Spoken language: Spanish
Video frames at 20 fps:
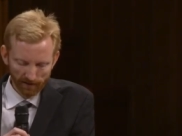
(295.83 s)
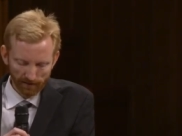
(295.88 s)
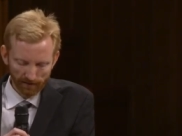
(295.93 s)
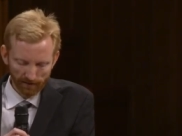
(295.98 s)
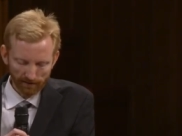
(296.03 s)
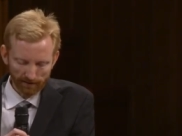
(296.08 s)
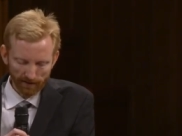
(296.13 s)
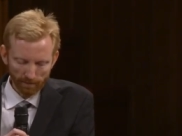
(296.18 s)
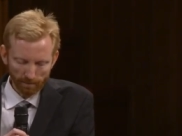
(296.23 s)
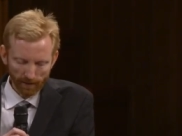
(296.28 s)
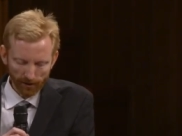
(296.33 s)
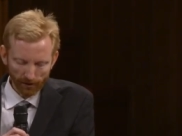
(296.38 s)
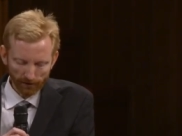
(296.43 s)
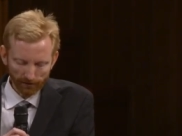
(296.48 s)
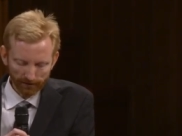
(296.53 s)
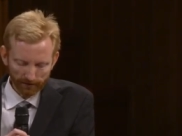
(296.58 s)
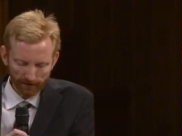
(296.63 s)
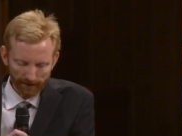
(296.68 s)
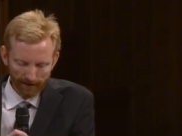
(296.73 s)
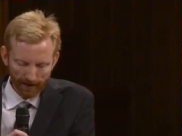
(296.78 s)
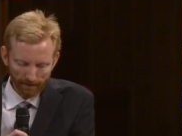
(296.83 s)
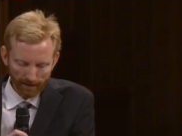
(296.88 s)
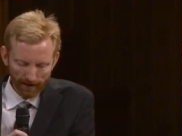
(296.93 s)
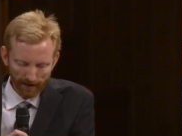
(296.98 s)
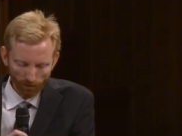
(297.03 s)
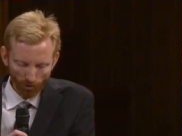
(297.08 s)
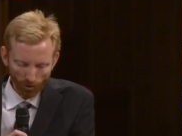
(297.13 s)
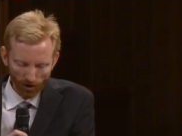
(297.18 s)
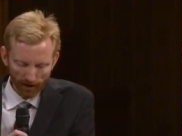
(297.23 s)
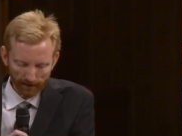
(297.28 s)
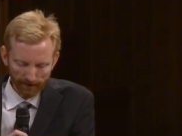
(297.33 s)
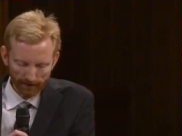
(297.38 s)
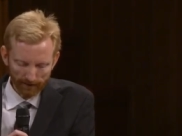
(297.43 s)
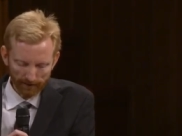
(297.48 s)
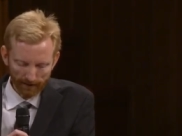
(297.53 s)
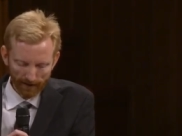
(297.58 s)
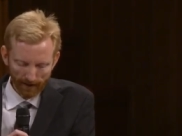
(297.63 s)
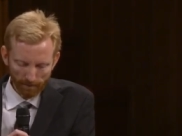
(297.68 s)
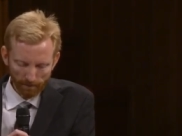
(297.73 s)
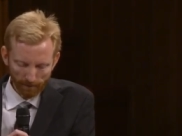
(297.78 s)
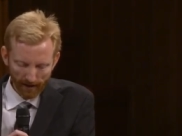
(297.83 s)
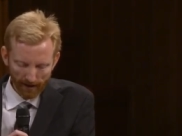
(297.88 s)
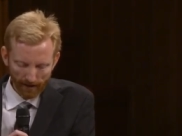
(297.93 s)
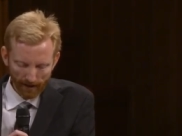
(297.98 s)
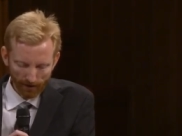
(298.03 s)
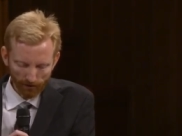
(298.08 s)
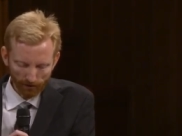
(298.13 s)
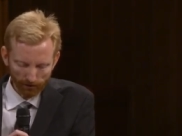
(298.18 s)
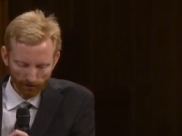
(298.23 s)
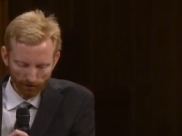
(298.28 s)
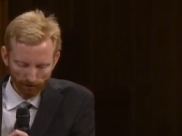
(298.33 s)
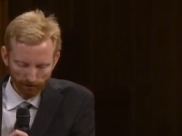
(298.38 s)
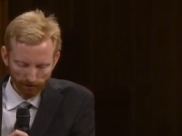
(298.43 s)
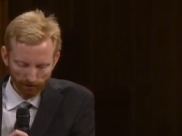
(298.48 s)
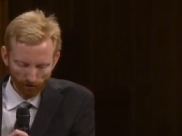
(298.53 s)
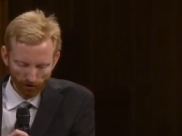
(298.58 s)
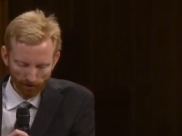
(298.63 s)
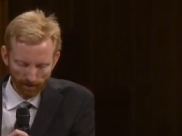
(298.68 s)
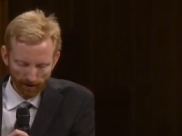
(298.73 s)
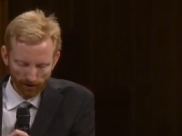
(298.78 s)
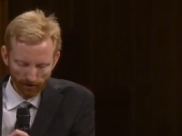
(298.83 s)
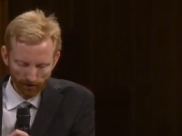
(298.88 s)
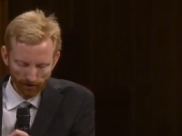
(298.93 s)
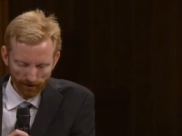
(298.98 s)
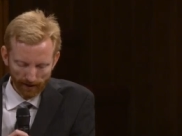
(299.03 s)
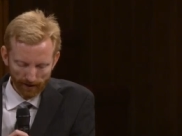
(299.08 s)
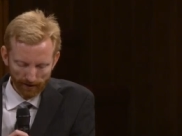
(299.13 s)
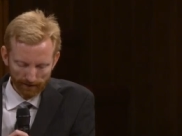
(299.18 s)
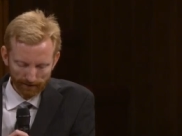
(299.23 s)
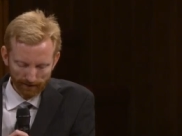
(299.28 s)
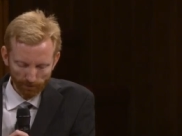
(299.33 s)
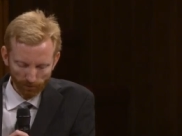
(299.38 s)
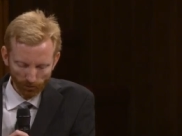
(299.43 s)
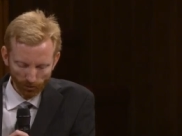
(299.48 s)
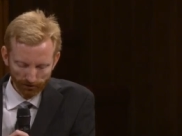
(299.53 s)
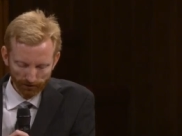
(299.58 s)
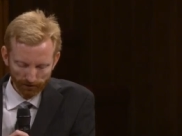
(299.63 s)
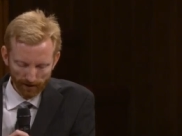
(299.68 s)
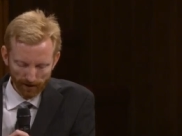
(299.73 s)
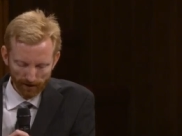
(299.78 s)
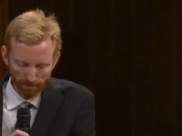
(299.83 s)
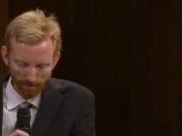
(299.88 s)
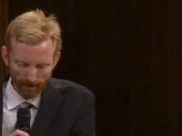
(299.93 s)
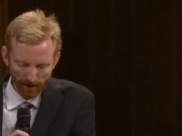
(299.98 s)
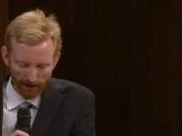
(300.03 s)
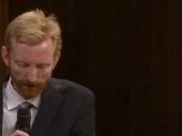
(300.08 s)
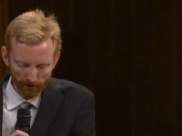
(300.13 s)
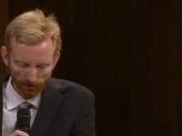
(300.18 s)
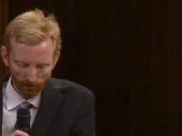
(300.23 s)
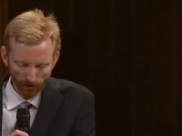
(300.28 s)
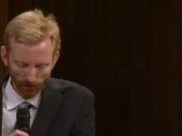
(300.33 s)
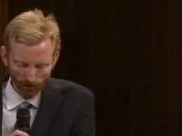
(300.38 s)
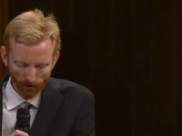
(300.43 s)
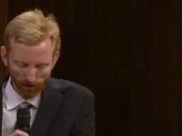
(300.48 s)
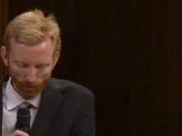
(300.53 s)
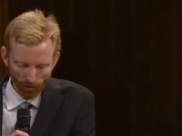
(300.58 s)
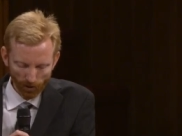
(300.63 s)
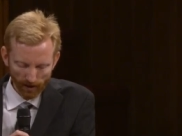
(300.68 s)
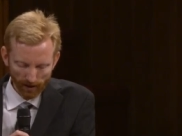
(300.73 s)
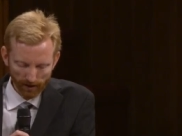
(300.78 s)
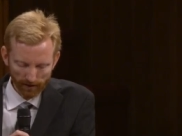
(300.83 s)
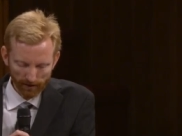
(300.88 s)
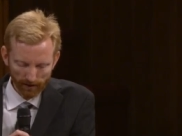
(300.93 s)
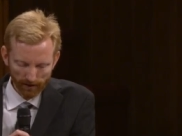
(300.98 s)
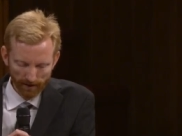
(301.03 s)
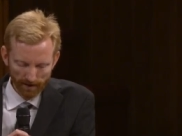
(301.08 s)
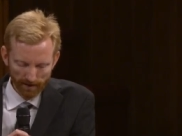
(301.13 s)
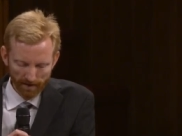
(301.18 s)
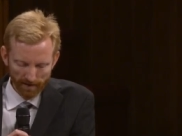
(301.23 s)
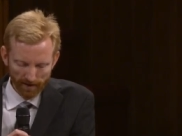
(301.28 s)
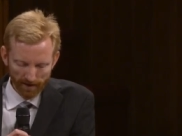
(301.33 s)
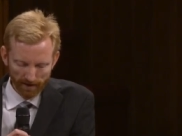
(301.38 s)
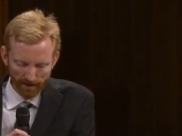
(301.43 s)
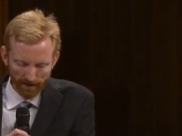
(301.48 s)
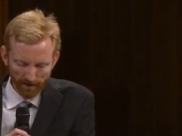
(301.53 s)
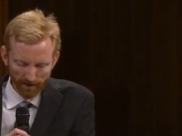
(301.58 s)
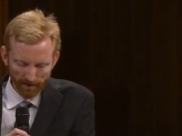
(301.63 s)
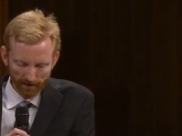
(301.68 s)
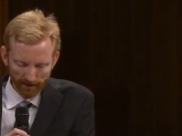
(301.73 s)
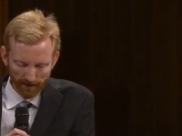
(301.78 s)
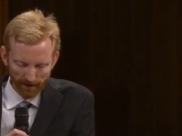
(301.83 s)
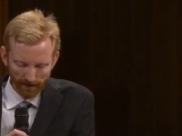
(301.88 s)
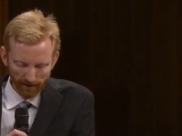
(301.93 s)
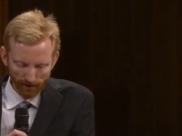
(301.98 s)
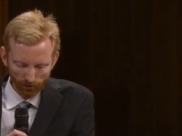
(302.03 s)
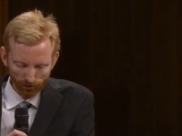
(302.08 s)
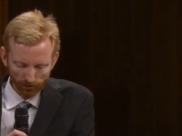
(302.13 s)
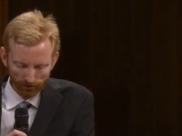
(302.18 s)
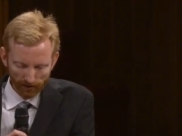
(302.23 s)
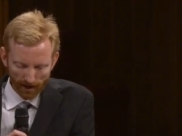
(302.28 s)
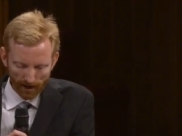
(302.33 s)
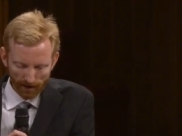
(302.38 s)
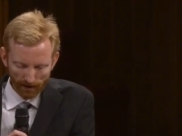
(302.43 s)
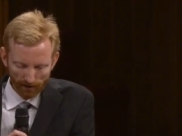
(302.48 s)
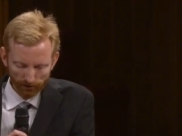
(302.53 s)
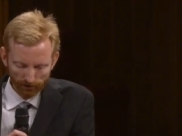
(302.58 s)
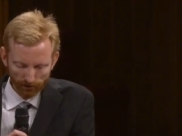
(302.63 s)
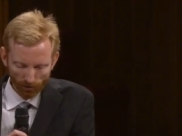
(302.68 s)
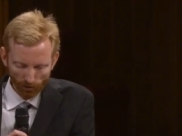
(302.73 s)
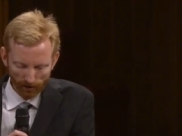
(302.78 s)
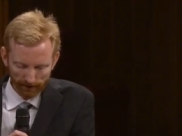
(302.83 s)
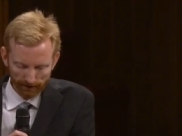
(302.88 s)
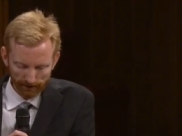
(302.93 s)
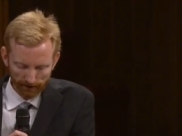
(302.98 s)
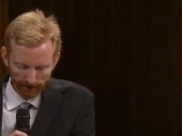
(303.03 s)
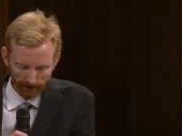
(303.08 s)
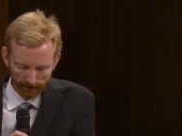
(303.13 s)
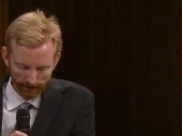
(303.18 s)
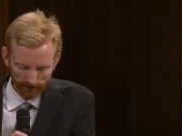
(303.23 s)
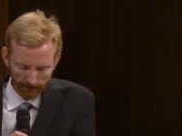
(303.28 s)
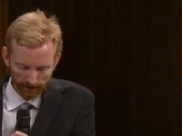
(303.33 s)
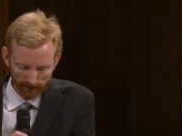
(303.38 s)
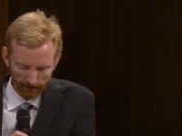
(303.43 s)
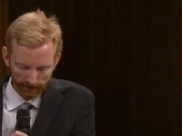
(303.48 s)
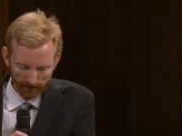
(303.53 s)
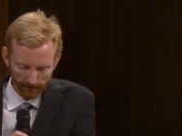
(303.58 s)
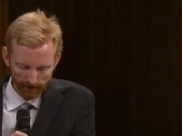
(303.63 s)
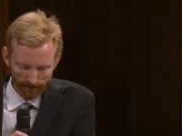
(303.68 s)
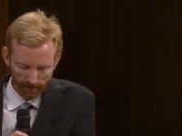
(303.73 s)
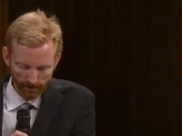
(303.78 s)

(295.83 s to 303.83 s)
Dice, pero sin haber muerte serán penados conforme a lo que les impusiera el marido cuando la mujer y juzgaran los jueces.